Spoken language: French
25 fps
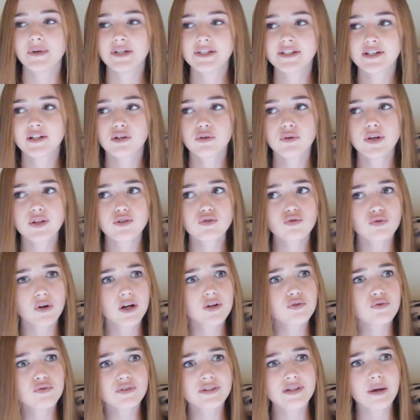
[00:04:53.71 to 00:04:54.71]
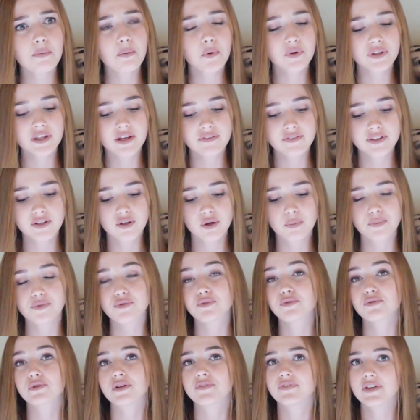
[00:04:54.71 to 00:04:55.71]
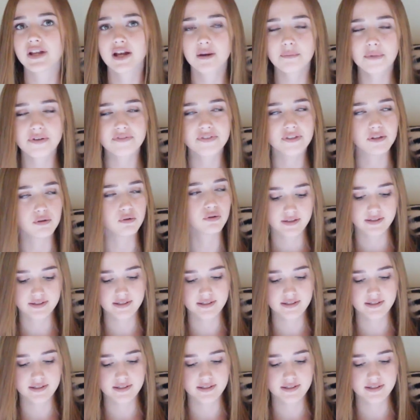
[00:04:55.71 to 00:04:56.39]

M'a dit Chloé, tu rajoutes ça pour ta vidéo parce que je vais fait lire ma vidéo.